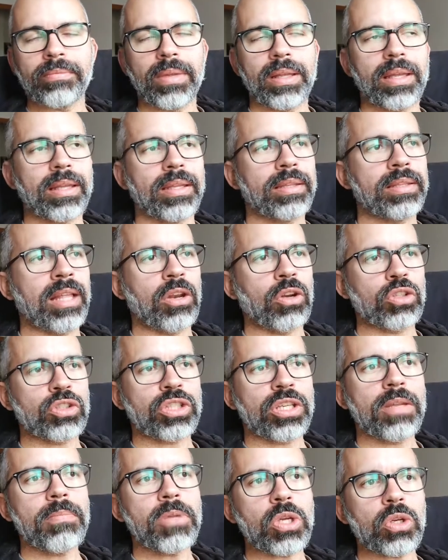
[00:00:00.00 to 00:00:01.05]
eh, de los
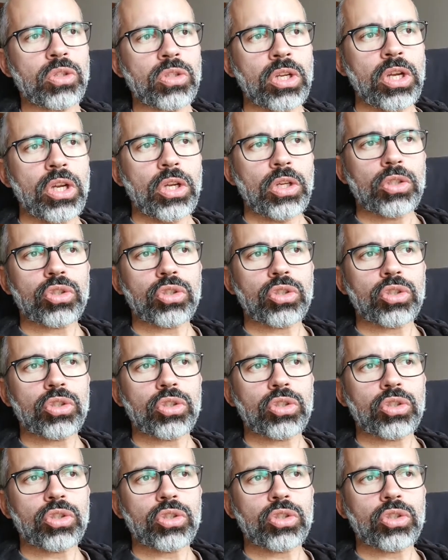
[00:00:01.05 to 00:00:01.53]
simios,